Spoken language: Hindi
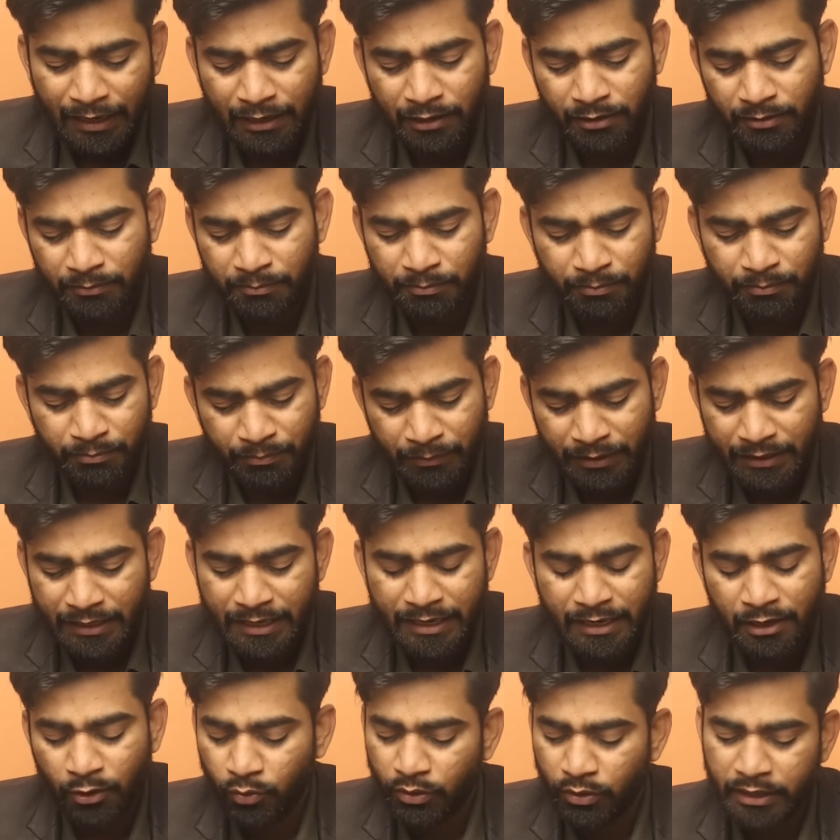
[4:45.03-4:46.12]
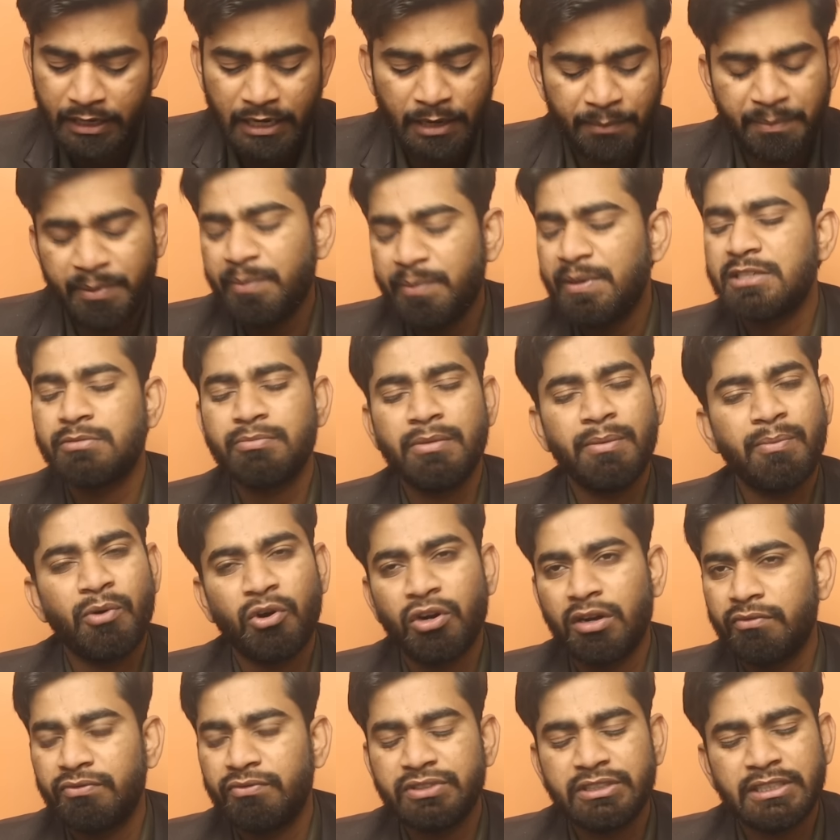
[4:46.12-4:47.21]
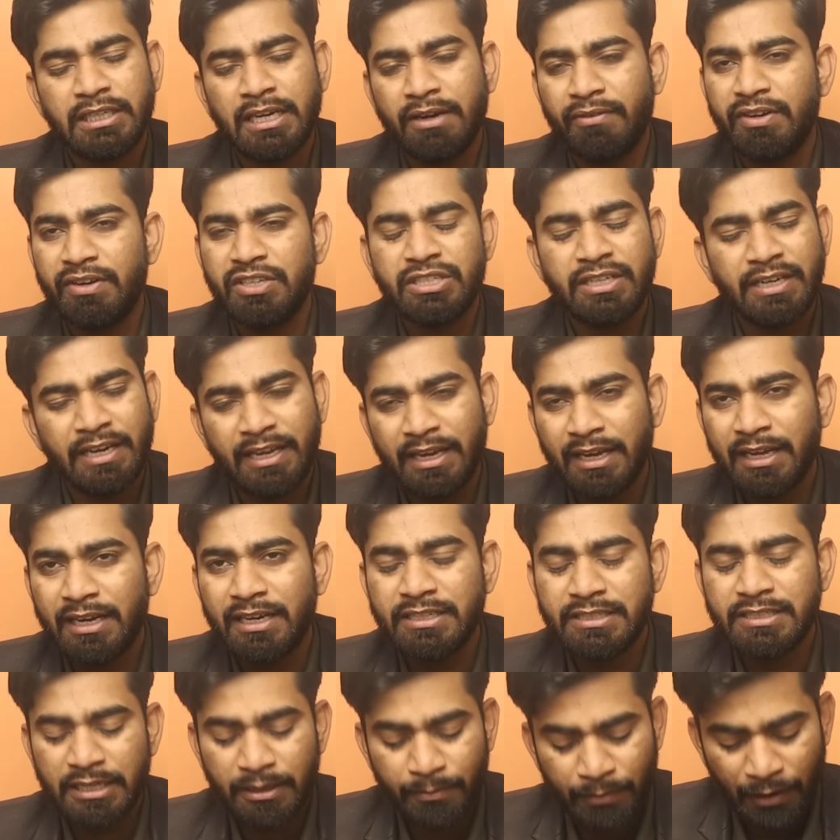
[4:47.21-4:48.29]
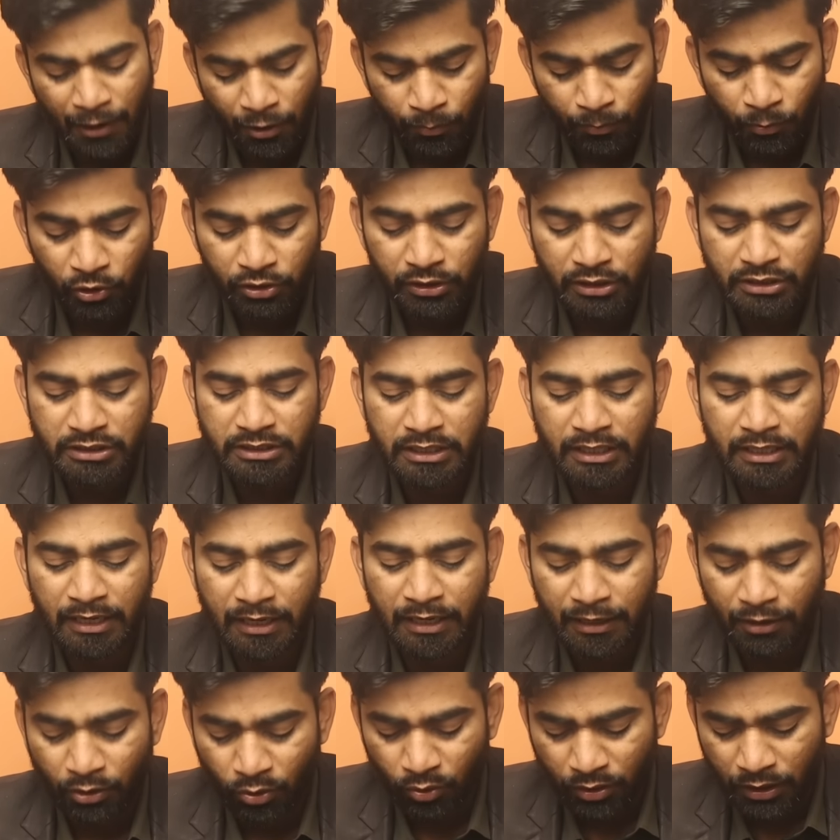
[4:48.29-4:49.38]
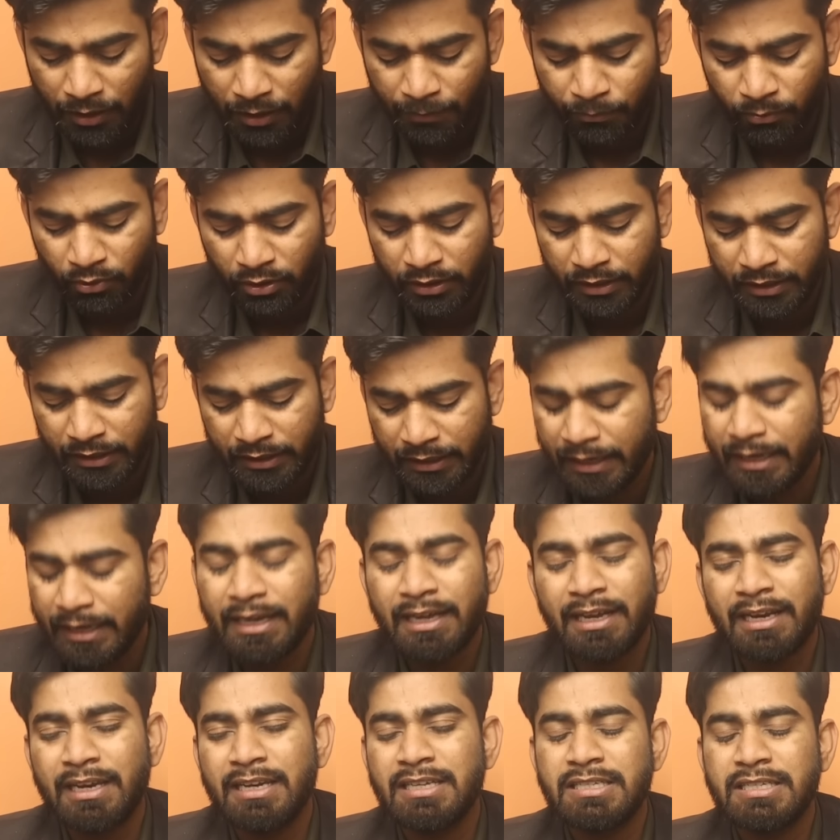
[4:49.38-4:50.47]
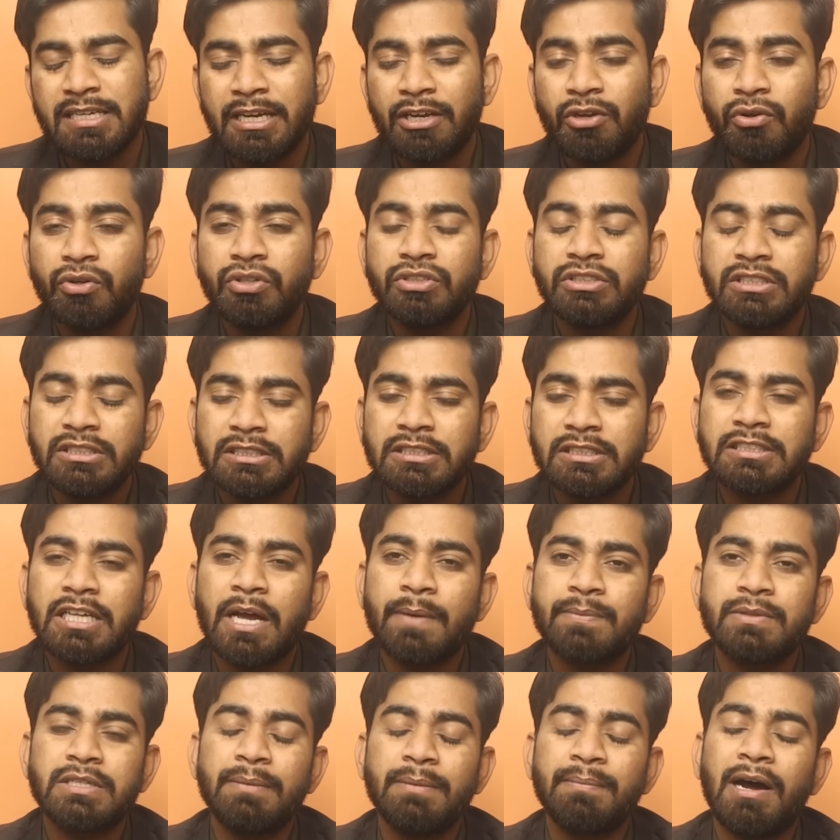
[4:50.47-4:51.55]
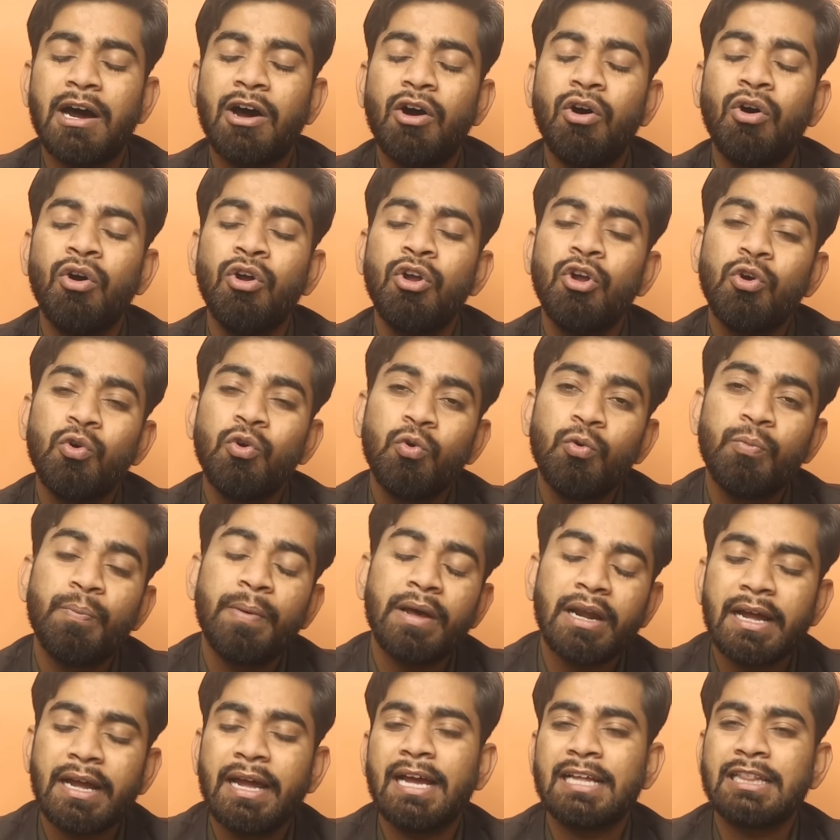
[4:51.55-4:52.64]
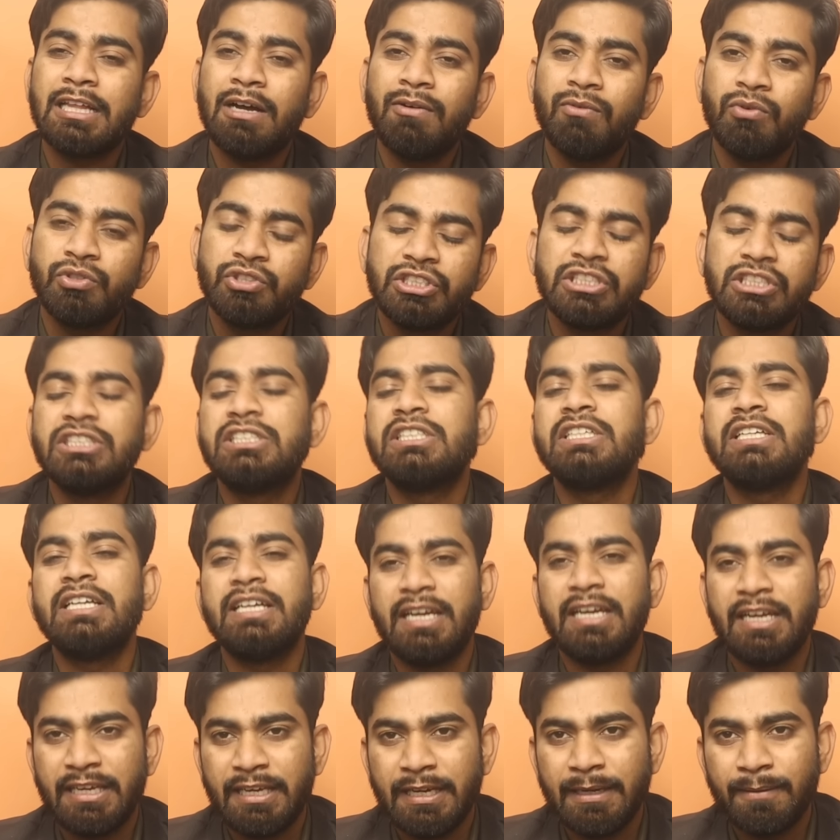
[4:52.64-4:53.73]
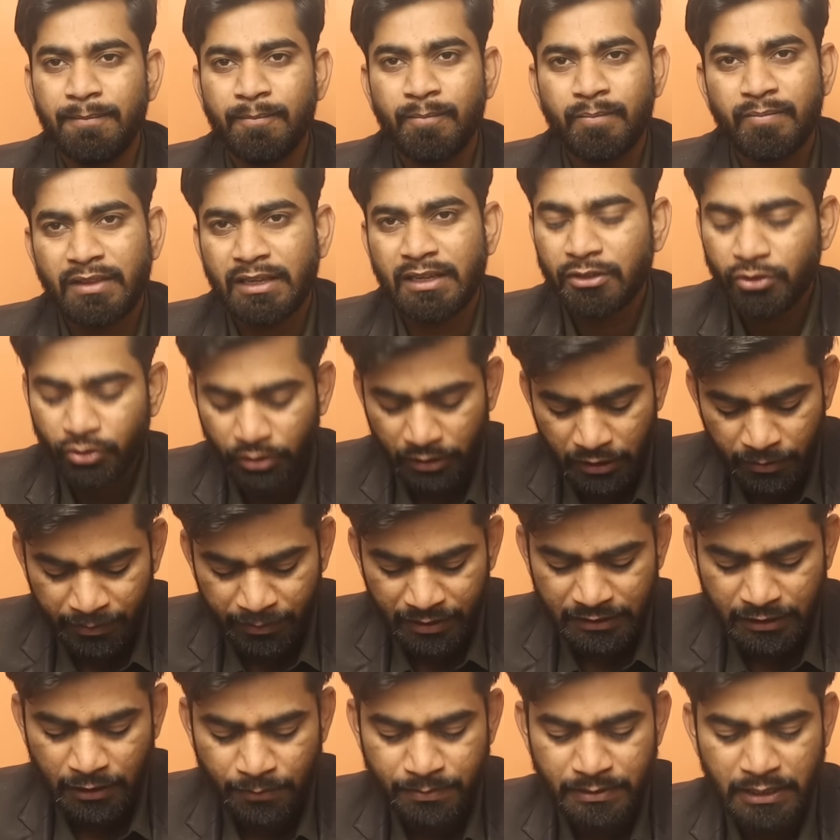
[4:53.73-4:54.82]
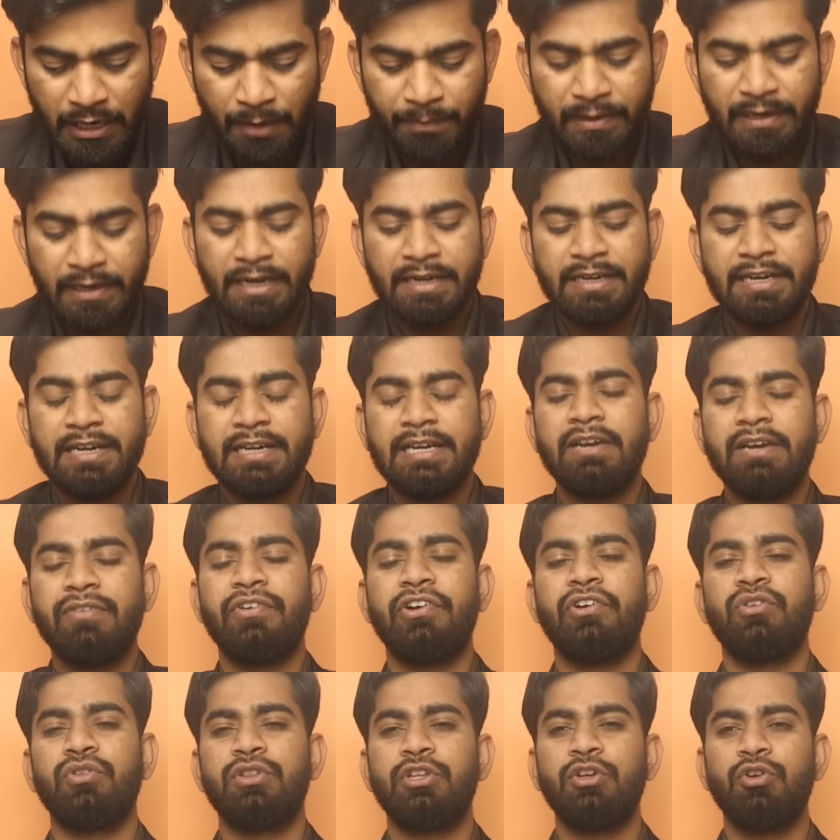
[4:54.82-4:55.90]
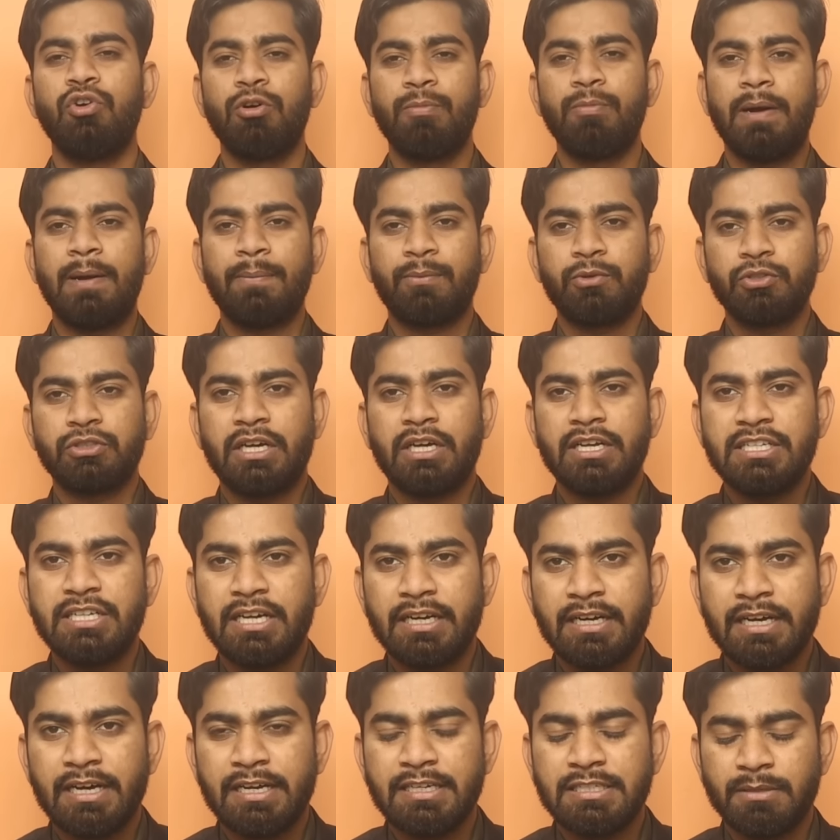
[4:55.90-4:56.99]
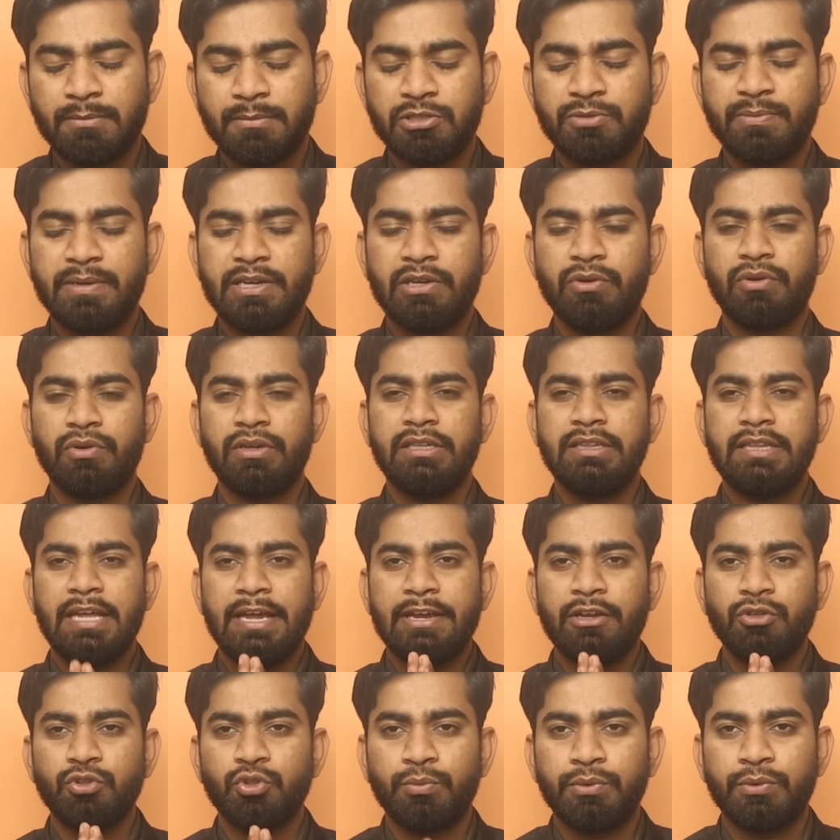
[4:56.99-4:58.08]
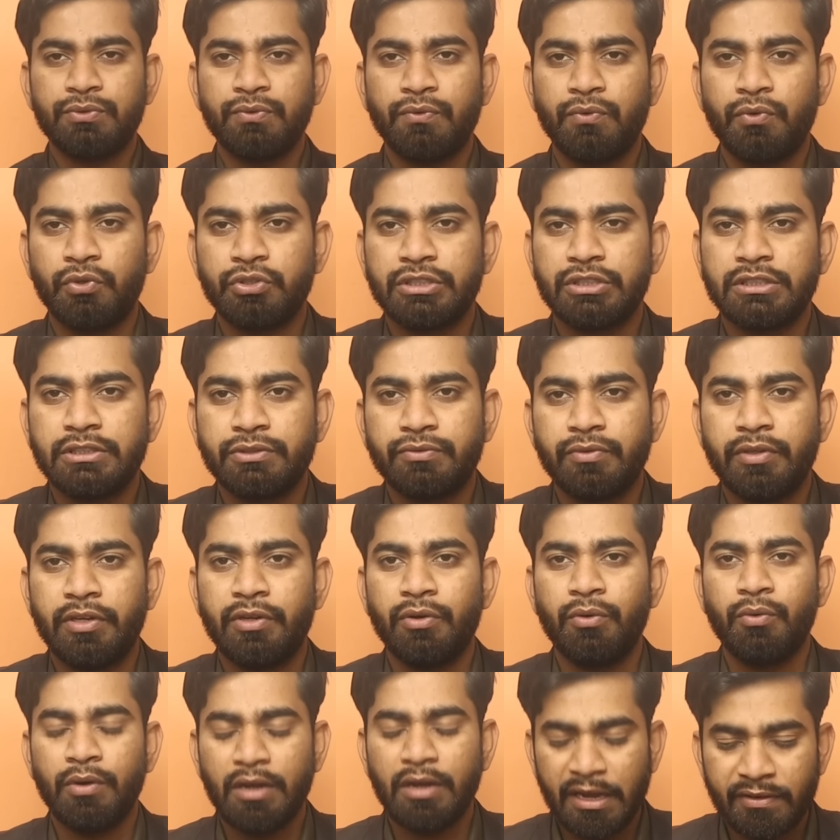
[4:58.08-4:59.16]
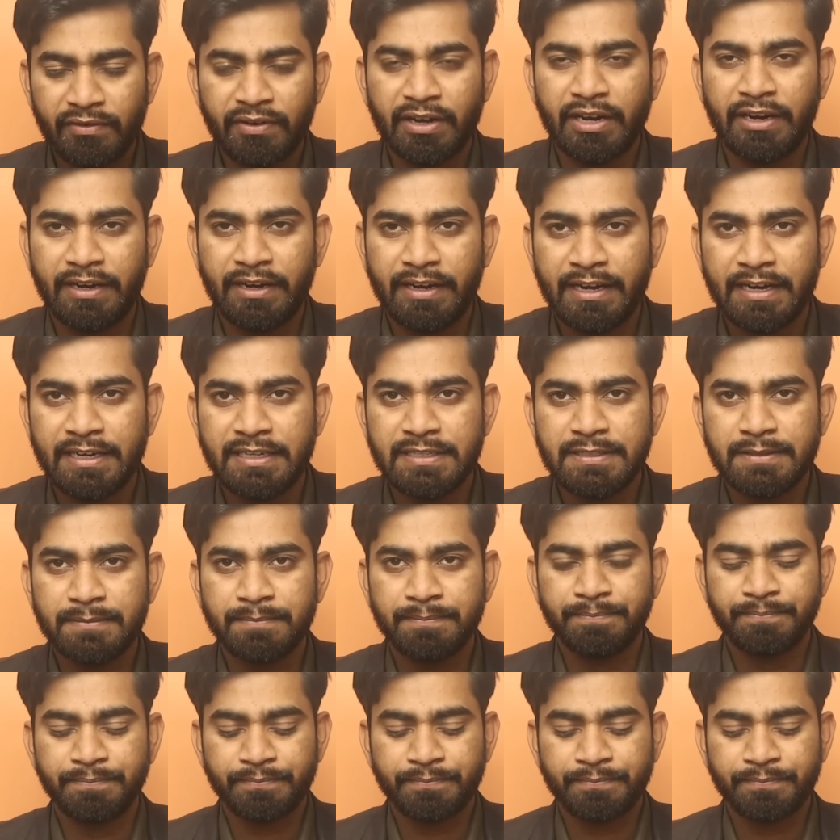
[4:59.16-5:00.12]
एंड मैं यही कहूंगा कि अभी भी इसमें बॉटम फिशिंग एवरेजिंग नहीं करनी चाहिए भाव बहुत अच्छा लग रहा होगा आपको लेकिन नहीं करनी चाहिए क्योंकि जिस हिसाब से भाव ऊपर गया था वो चीज ही नहीं रही है तो ये मेरी तरफ से आपके लिए एक डिटेल वीडियो थी होप आपको सारी जानकारी समझ में आई होगी थैंक यू सो मच फॉर वॉचिंग दिस वीडियो हैव अ ग्रेट डे गाइस